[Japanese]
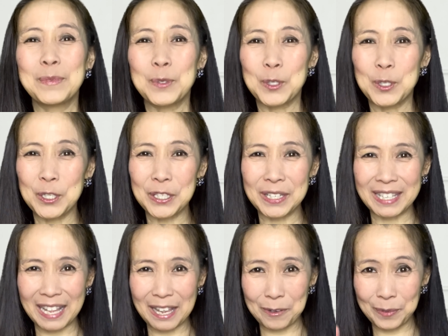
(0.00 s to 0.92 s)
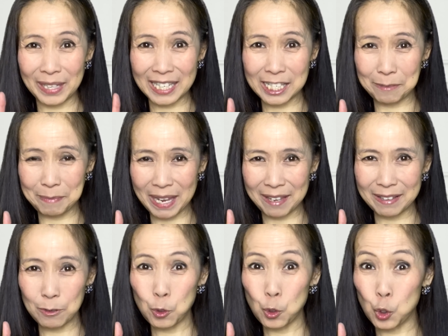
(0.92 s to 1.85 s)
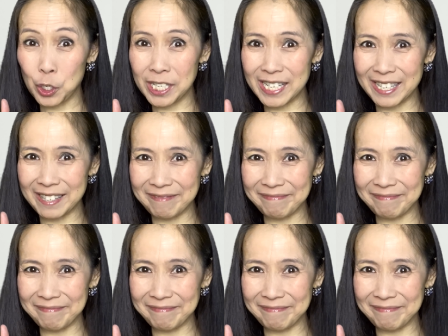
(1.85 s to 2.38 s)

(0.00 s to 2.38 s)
続いてふたつめ、牛。